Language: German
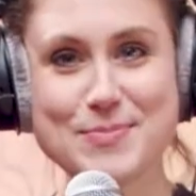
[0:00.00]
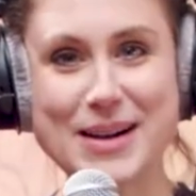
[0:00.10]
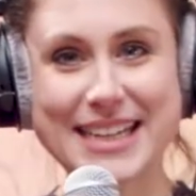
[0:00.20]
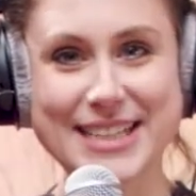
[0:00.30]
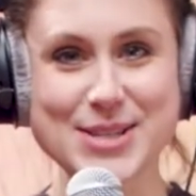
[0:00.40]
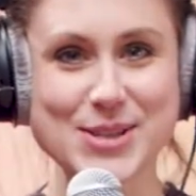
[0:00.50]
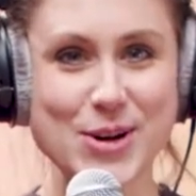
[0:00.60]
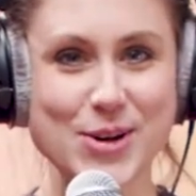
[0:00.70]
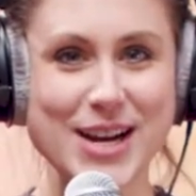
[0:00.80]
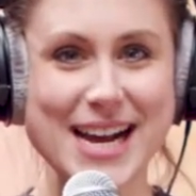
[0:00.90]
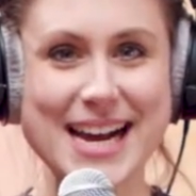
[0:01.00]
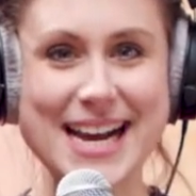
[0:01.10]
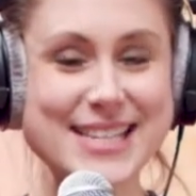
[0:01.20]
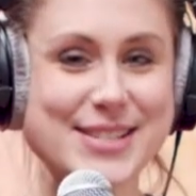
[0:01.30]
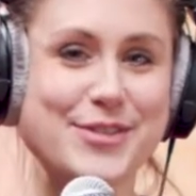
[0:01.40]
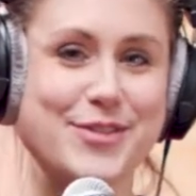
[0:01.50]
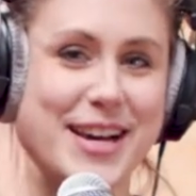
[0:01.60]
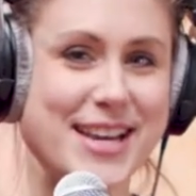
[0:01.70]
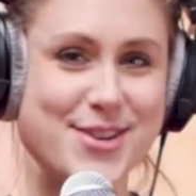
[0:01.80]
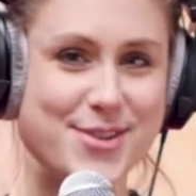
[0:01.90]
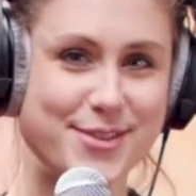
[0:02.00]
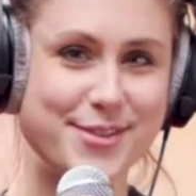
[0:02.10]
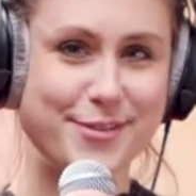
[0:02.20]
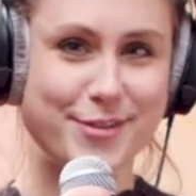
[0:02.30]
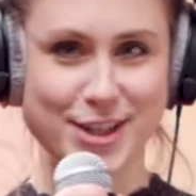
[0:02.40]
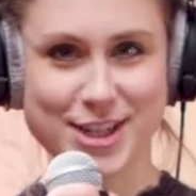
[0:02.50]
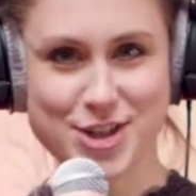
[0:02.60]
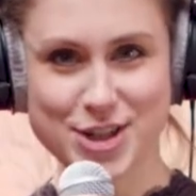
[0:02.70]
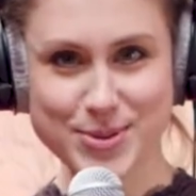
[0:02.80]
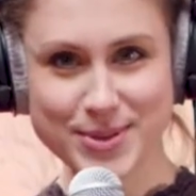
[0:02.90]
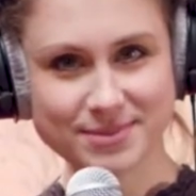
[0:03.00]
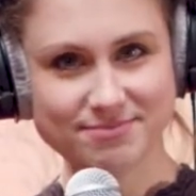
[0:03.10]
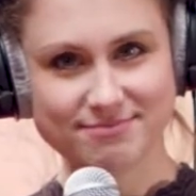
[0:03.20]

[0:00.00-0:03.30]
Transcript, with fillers: wir mal den Song Icy Fire von Ed Sheeran.